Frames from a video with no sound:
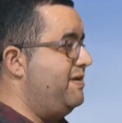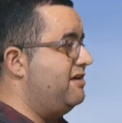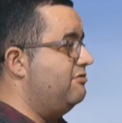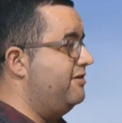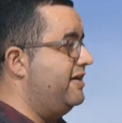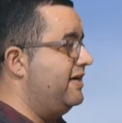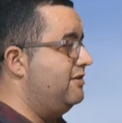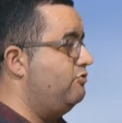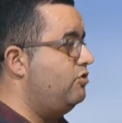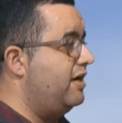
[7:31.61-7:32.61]
pico en
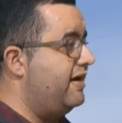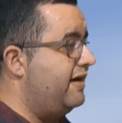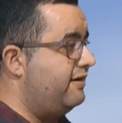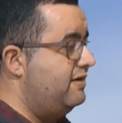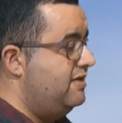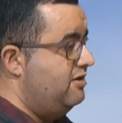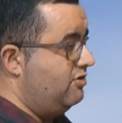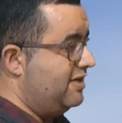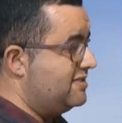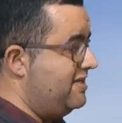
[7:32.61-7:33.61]
Andújar,
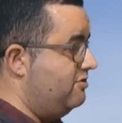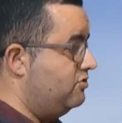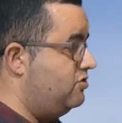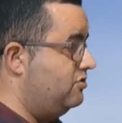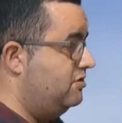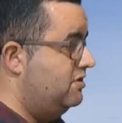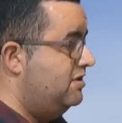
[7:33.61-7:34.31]
casi 8